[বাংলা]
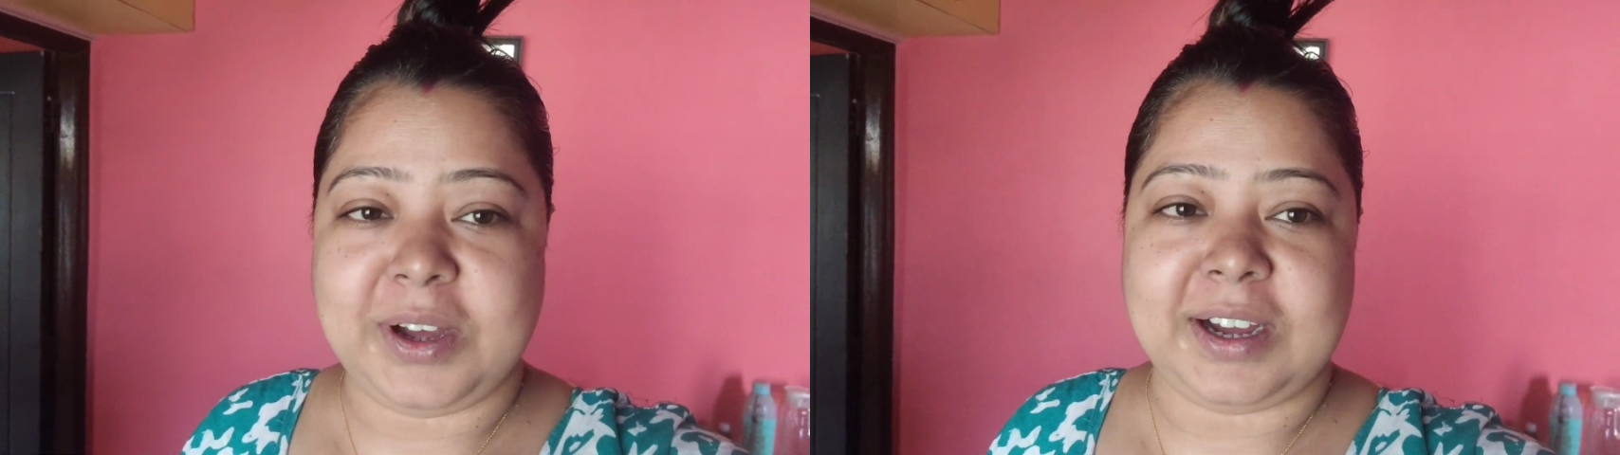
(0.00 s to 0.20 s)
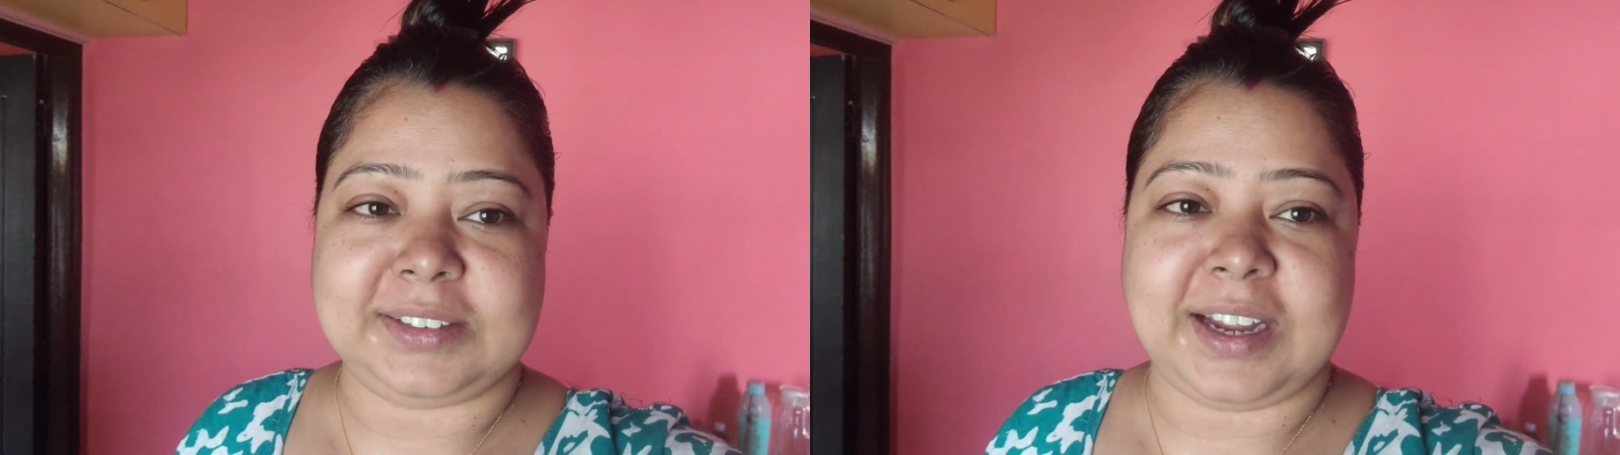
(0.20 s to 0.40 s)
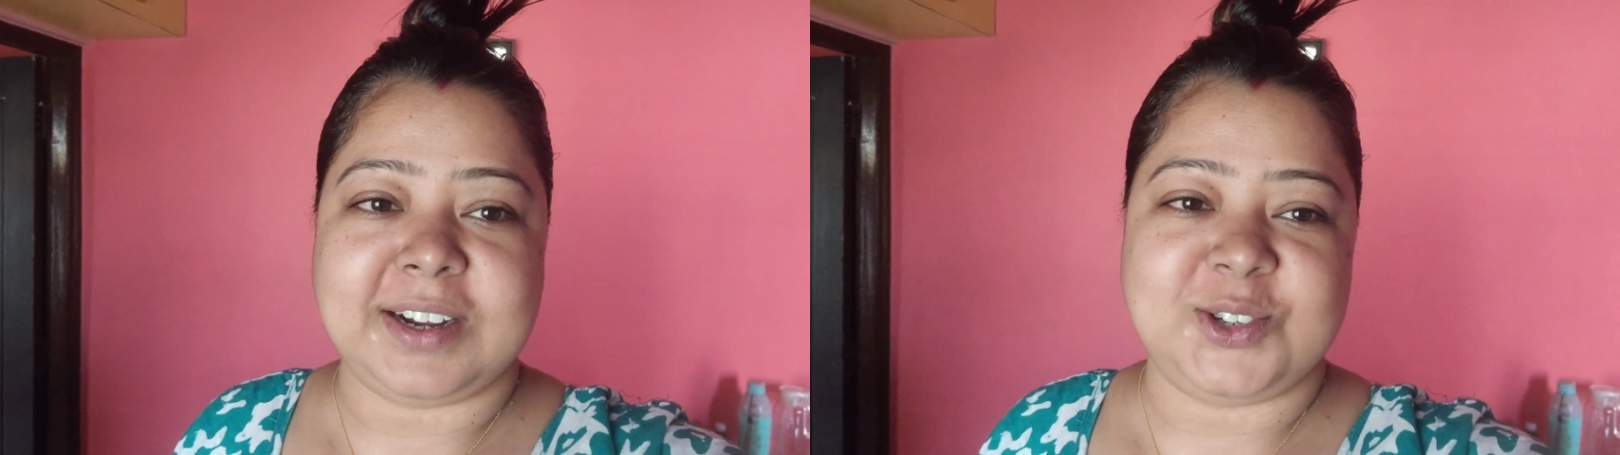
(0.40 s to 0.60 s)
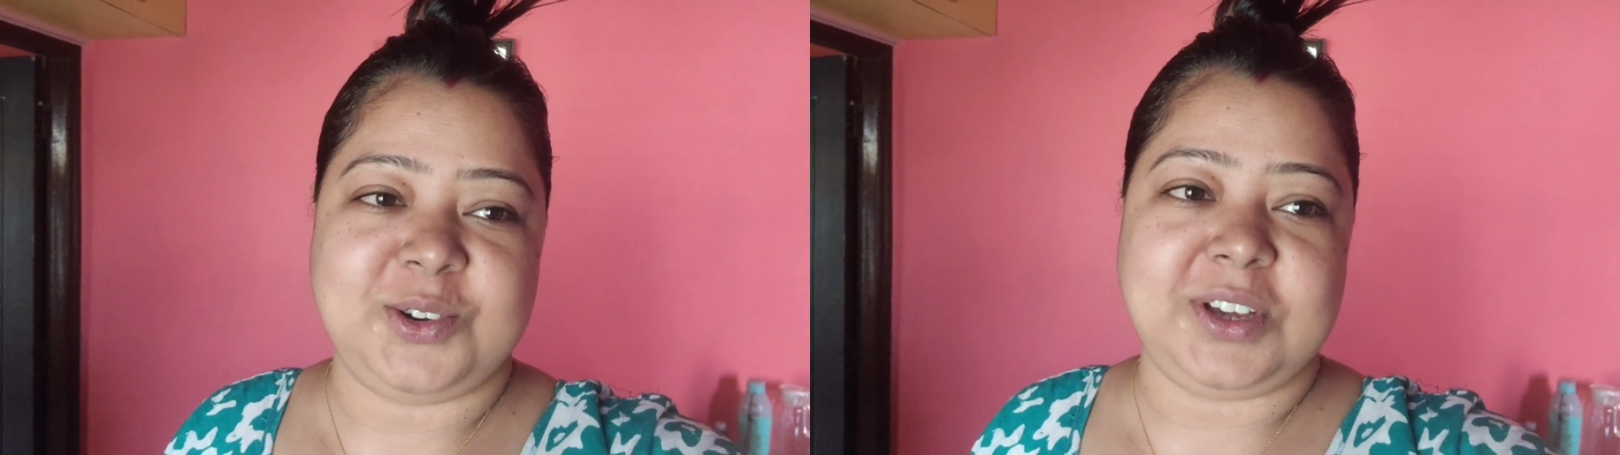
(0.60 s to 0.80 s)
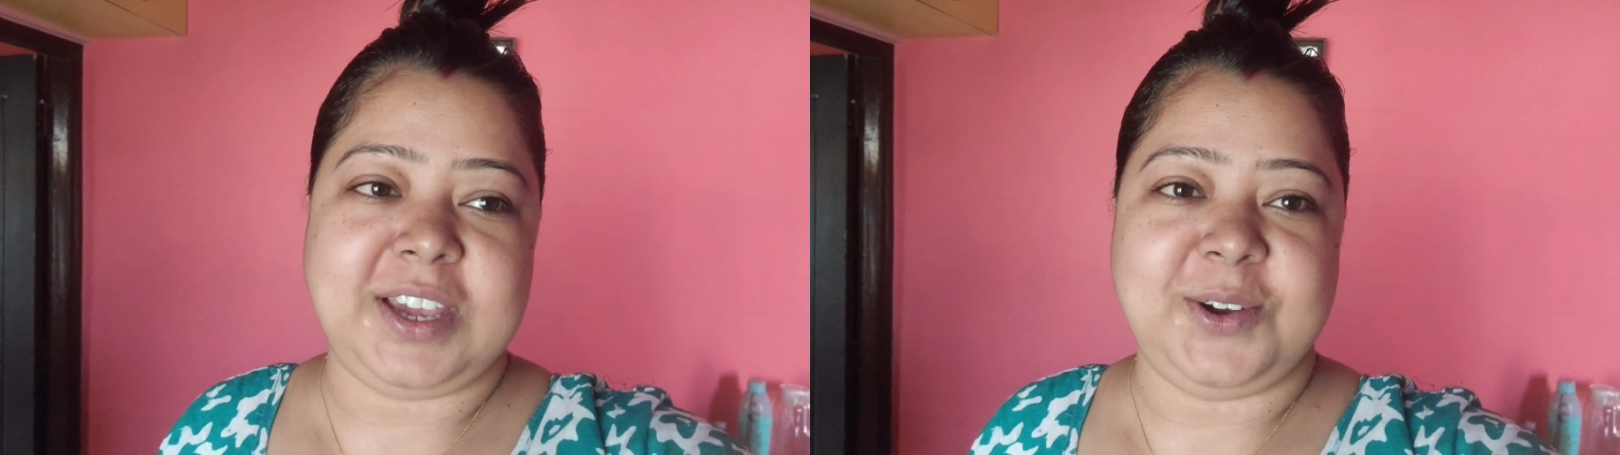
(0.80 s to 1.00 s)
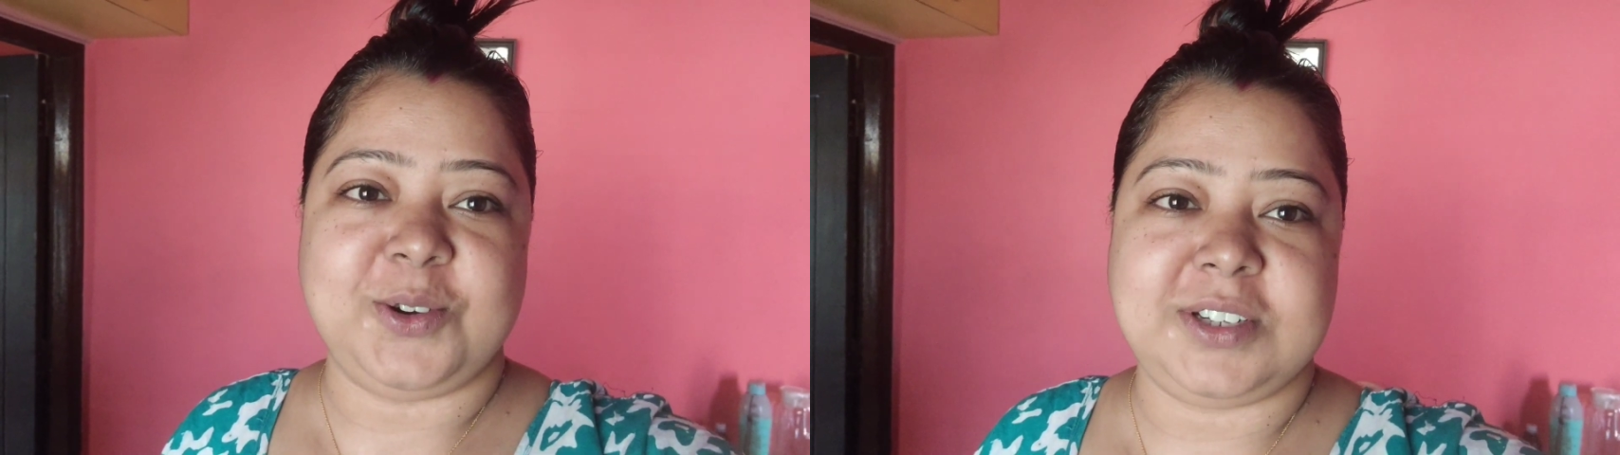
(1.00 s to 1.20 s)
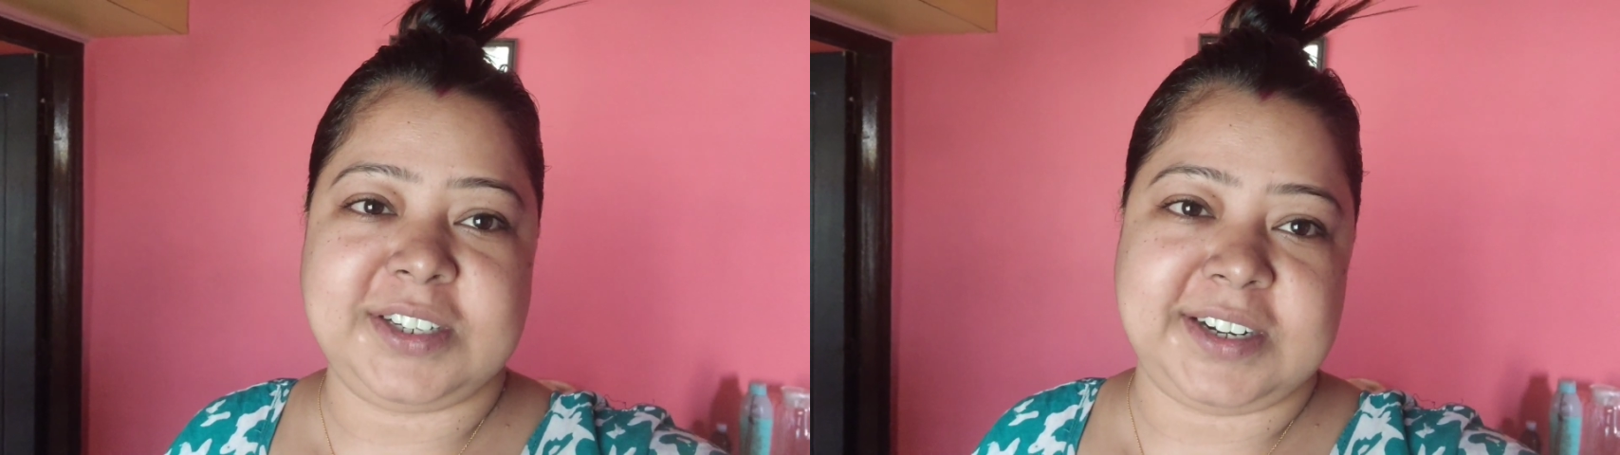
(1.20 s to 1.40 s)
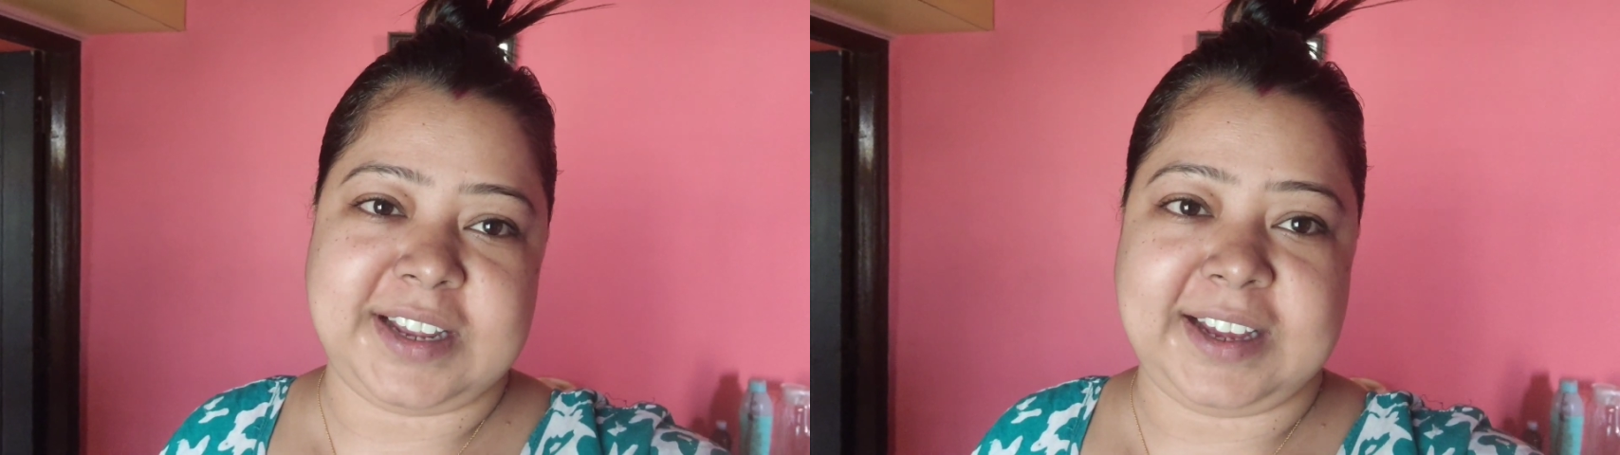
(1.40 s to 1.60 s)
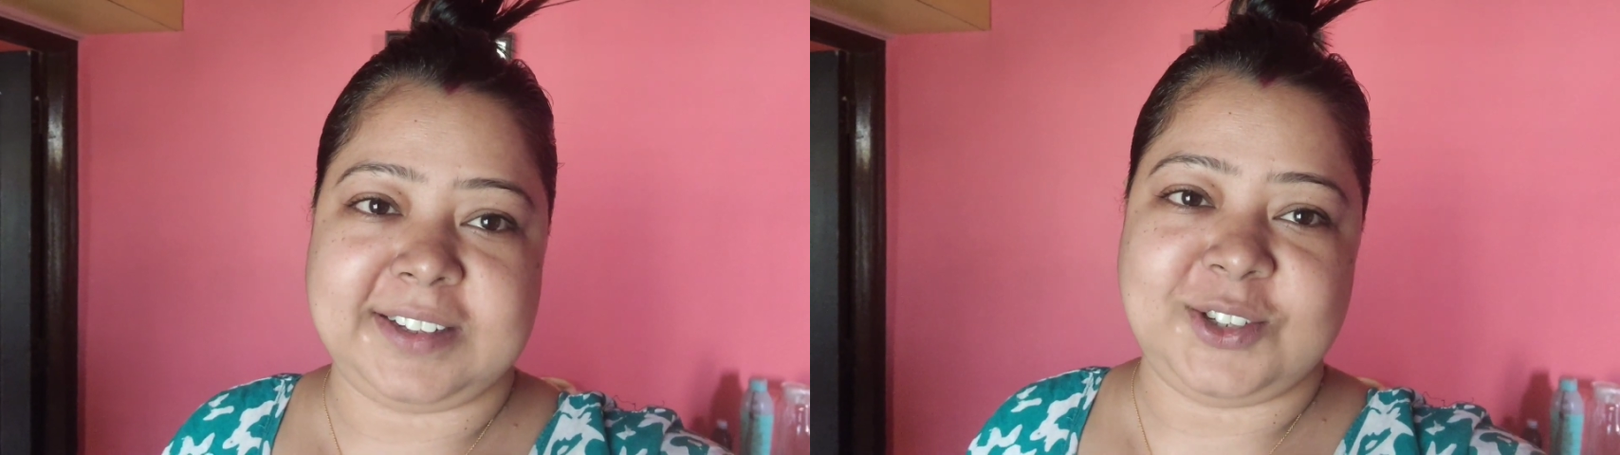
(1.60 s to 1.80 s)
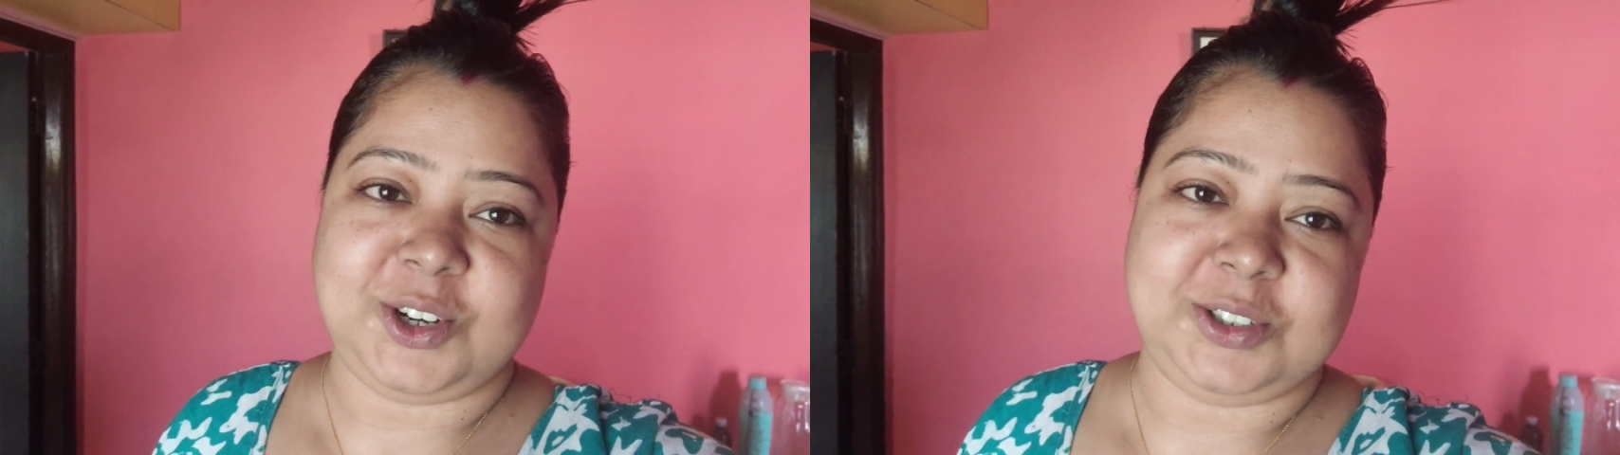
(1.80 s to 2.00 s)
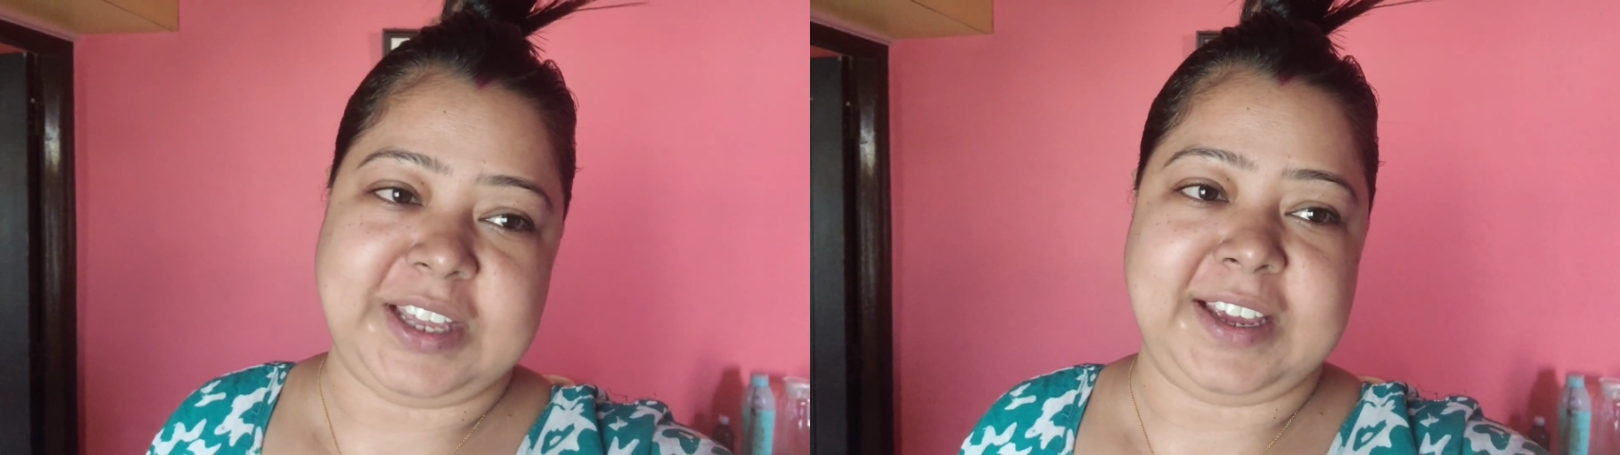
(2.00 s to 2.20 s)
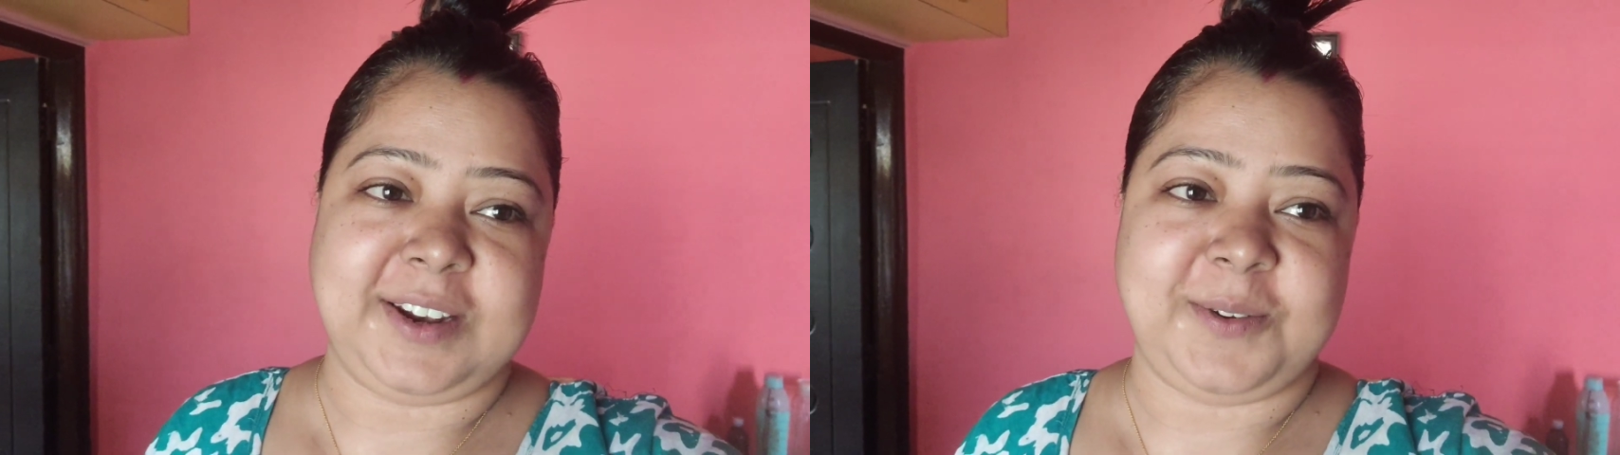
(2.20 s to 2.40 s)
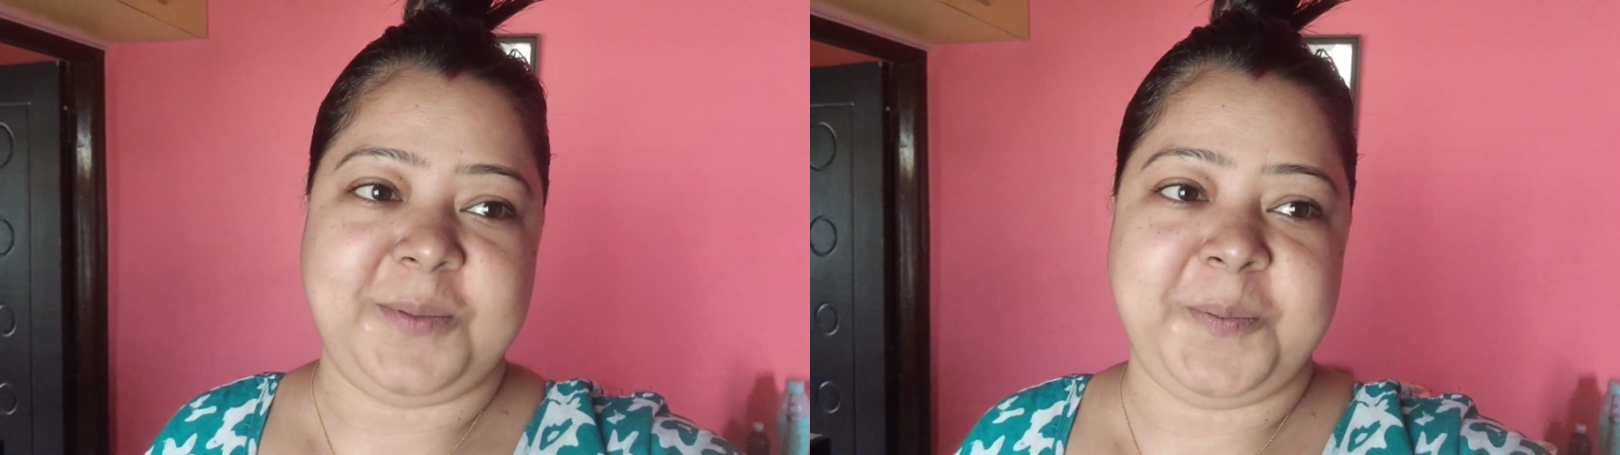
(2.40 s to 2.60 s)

আর তার জন্য কি করছি সেটা এক চলক দেখে নাও